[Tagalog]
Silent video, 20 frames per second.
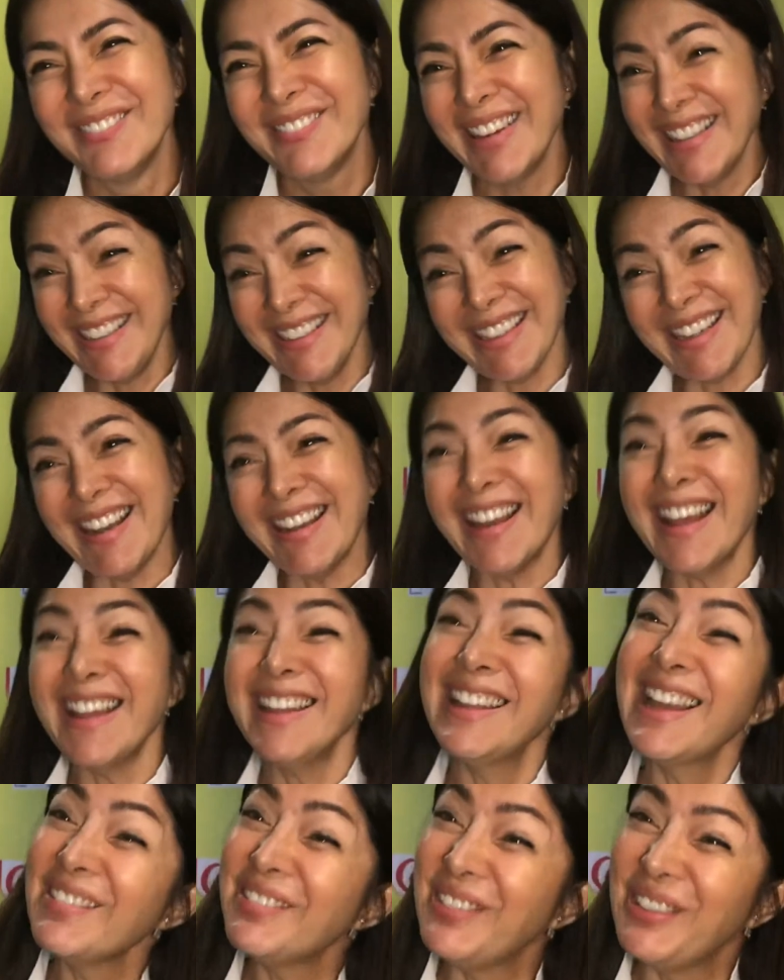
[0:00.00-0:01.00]
Pwede rin. I
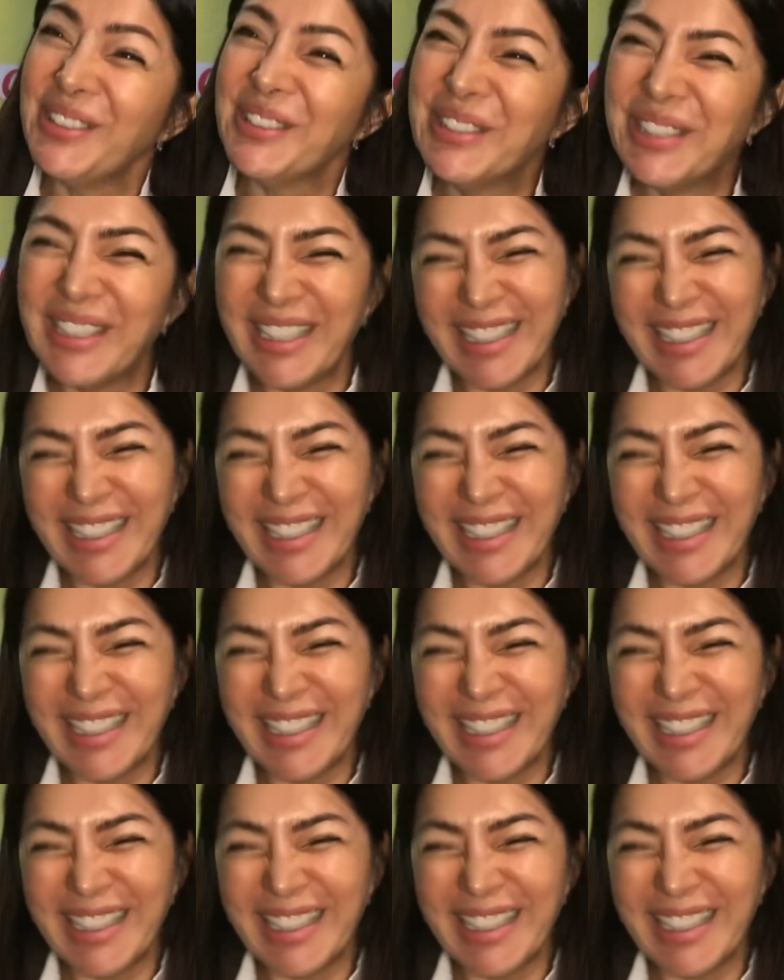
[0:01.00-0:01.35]
love you.